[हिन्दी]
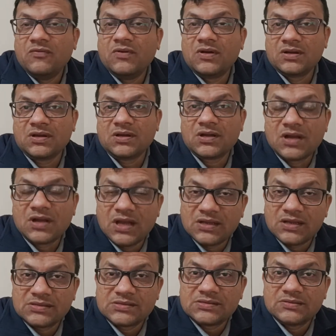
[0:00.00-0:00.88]
वर्कर
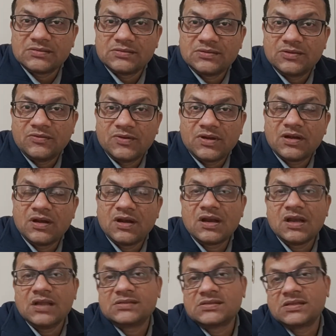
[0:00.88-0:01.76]
क्लास
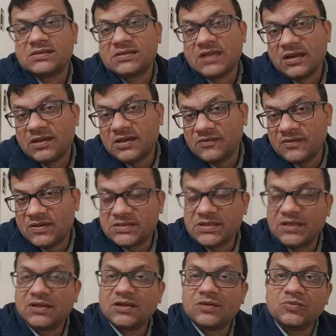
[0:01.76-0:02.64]
वर्कर क्लास की सैलरी
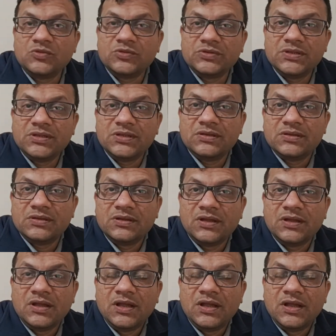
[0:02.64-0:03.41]
वैसे ही कम होती है